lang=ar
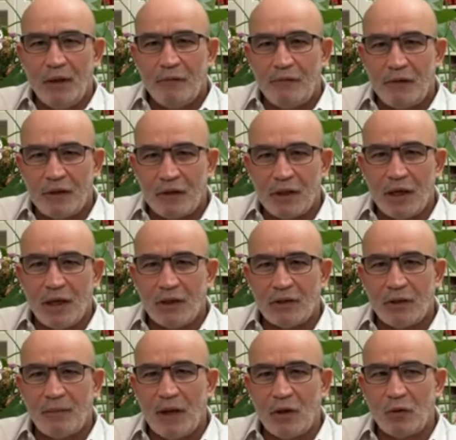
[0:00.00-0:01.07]
فجاء
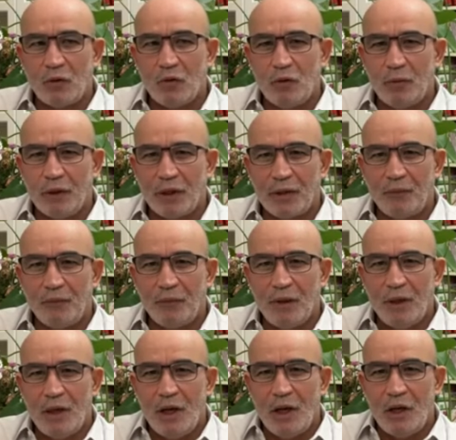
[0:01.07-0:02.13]
7 أكتوبر
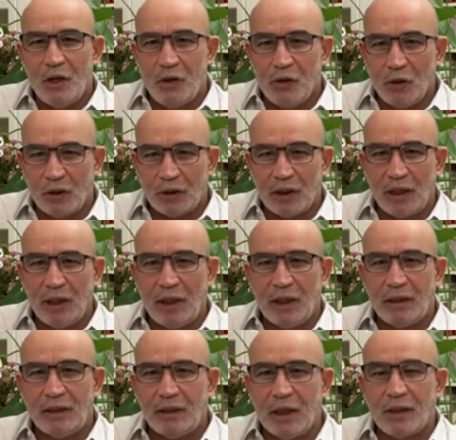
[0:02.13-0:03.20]
ليعطيه
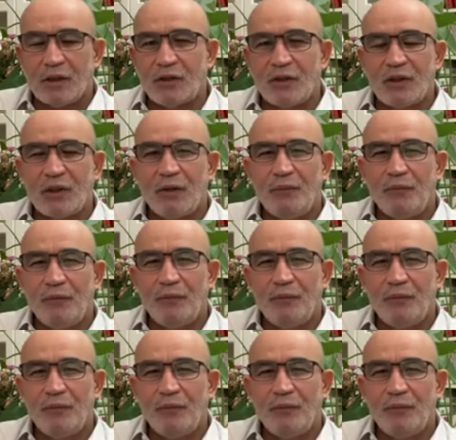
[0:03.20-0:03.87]
درس